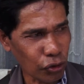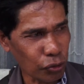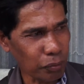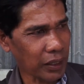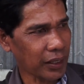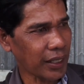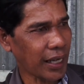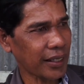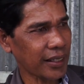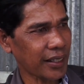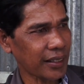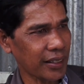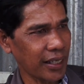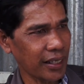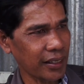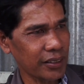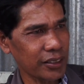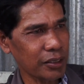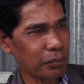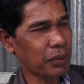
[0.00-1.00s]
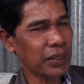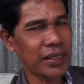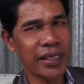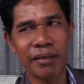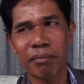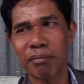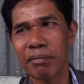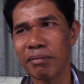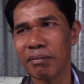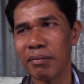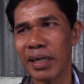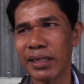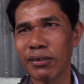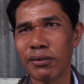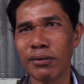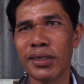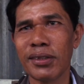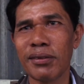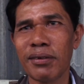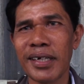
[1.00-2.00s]
cuman angkat dari jepitan
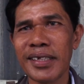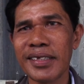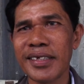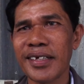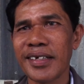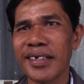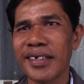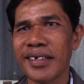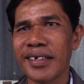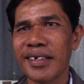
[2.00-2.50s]
batu itu aja